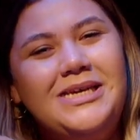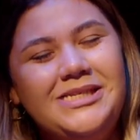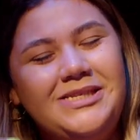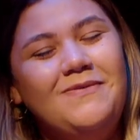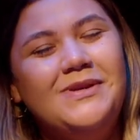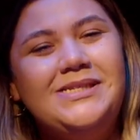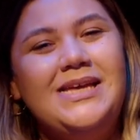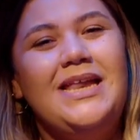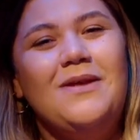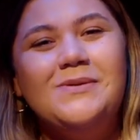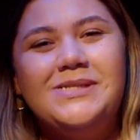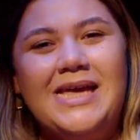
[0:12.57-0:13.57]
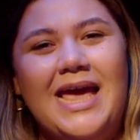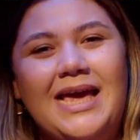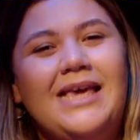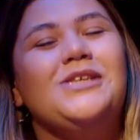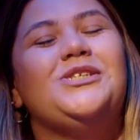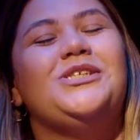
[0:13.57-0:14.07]
E se você não
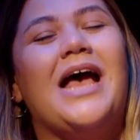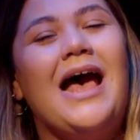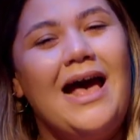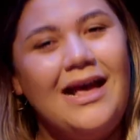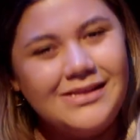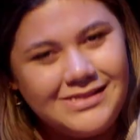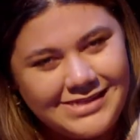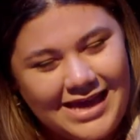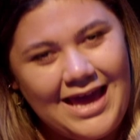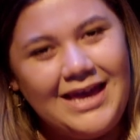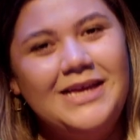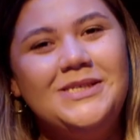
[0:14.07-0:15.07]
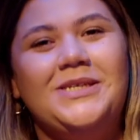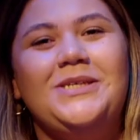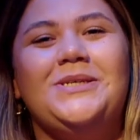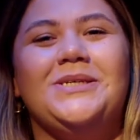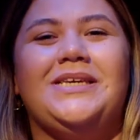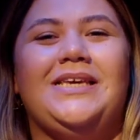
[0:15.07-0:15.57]
segue, já segue a
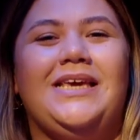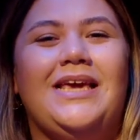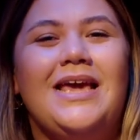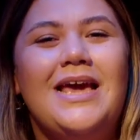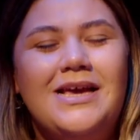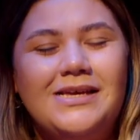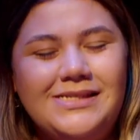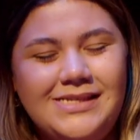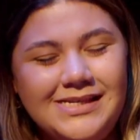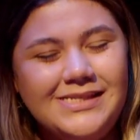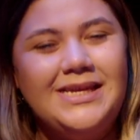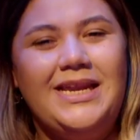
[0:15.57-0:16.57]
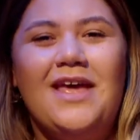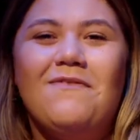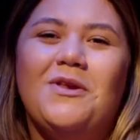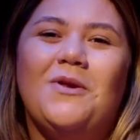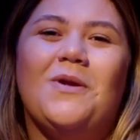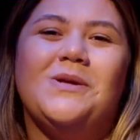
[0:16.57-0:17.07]
gente aqui, se
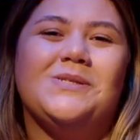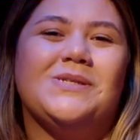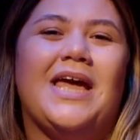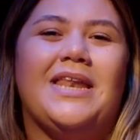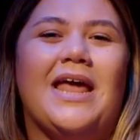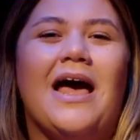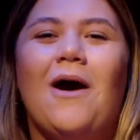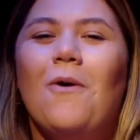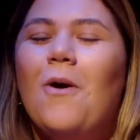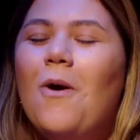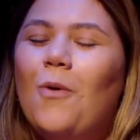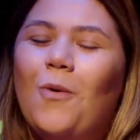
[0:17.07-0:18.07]
inscreva no nosso canal,